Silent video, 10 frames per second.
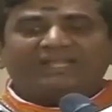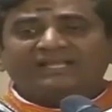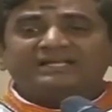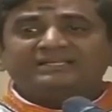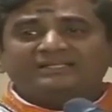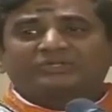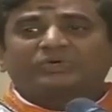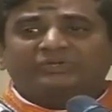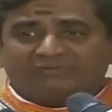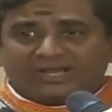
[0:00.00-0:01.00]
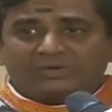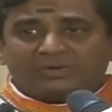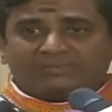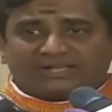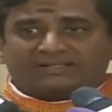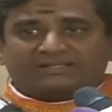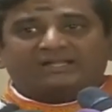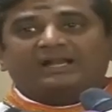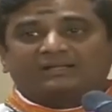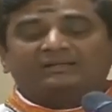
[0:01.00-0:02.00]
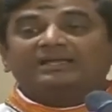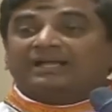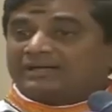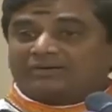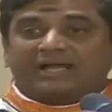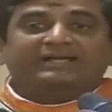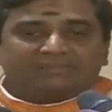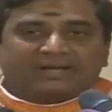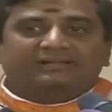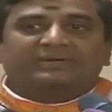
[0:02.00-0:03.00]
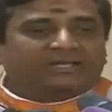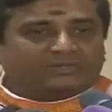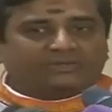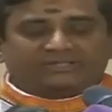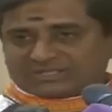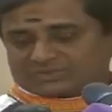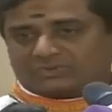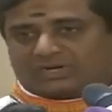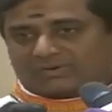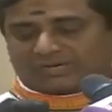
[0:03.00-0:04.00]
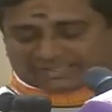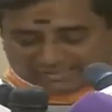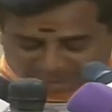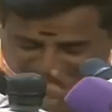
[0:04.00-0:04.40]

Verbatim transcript: எனக்கு இந்த தொகுதி வேணும் அப்படிங்கிறதுல தான் நான் என்னோட ஹை கமாண்ட் மரியாதைக்குரிய தினேஷ் குண்ட்ராவ் அவர்கிட்ட